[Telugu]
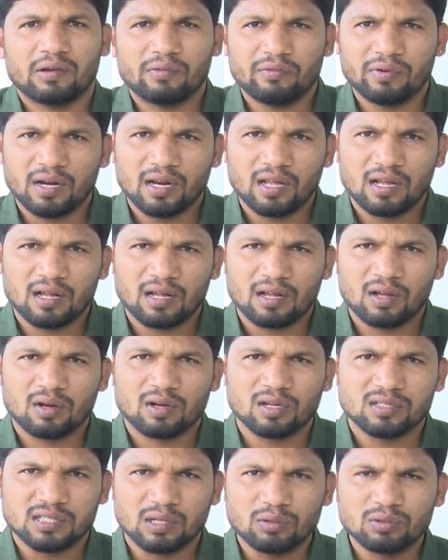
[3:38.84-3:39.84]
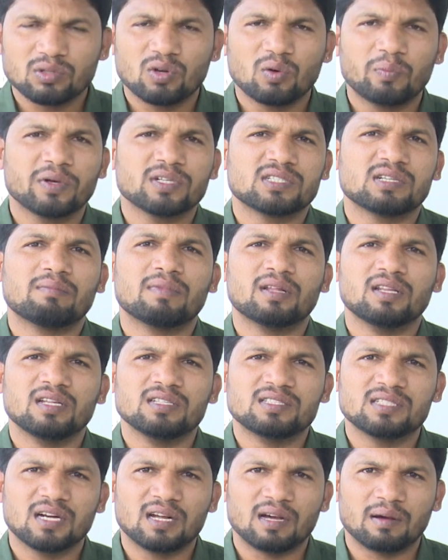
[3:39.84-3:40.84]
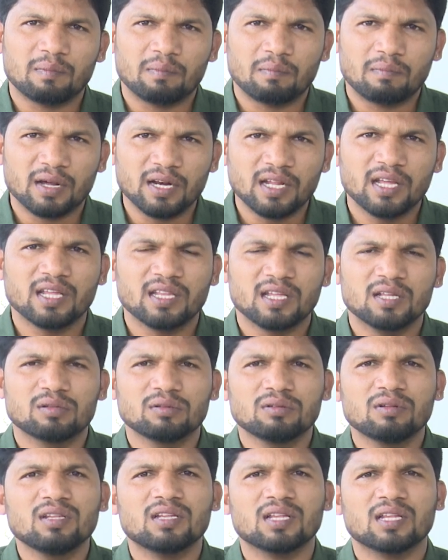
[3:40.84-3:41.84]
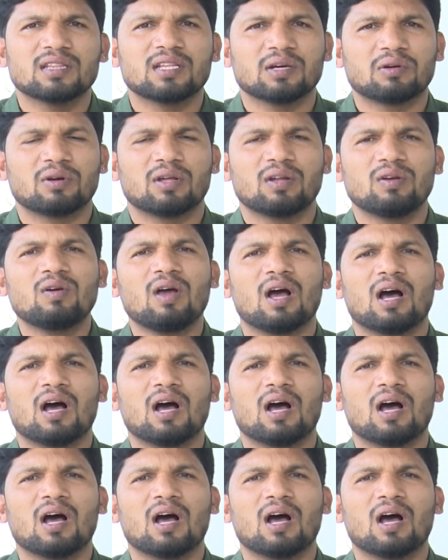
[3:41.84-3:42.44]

వీళ్ళ యొక్క సౌత్ గ్రూప్కి సంబంధించిన మనీ ఏదైతే ఉందో ఇదంతా కూడాను